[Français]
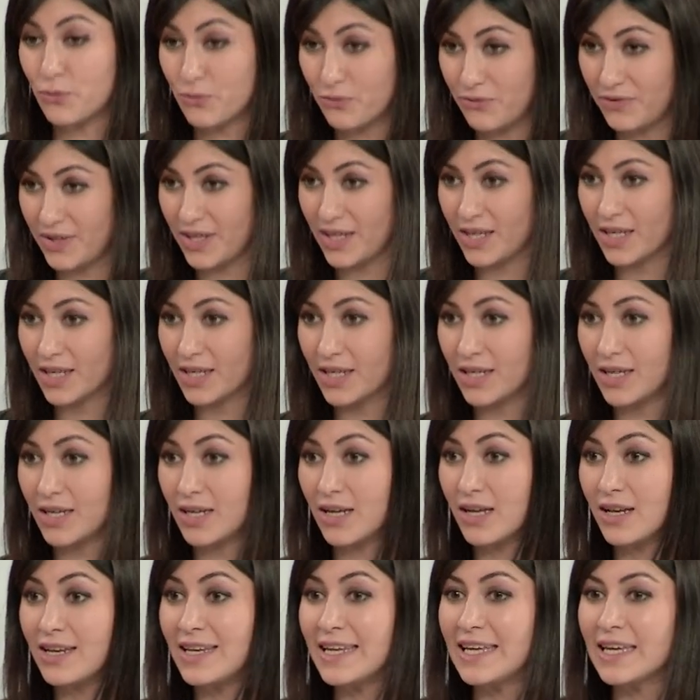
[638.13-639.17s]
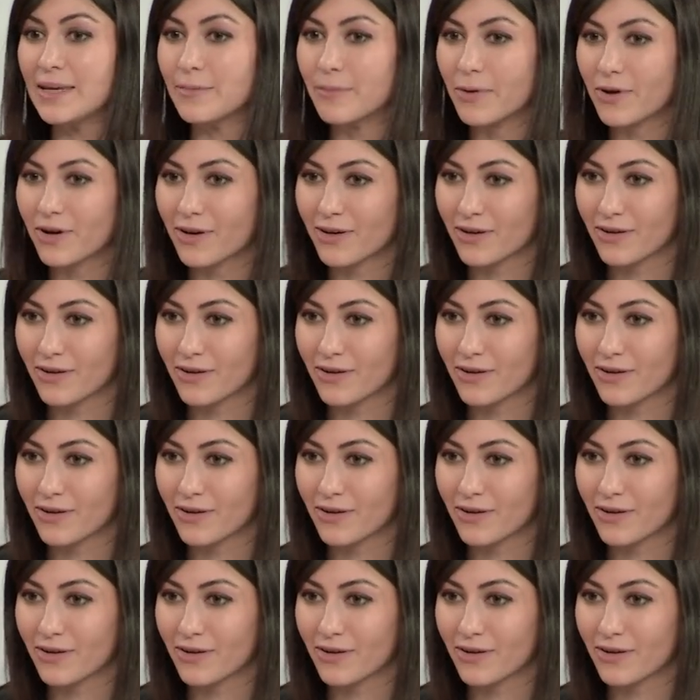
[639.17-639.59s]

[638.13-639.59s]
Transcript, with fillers: vie libre.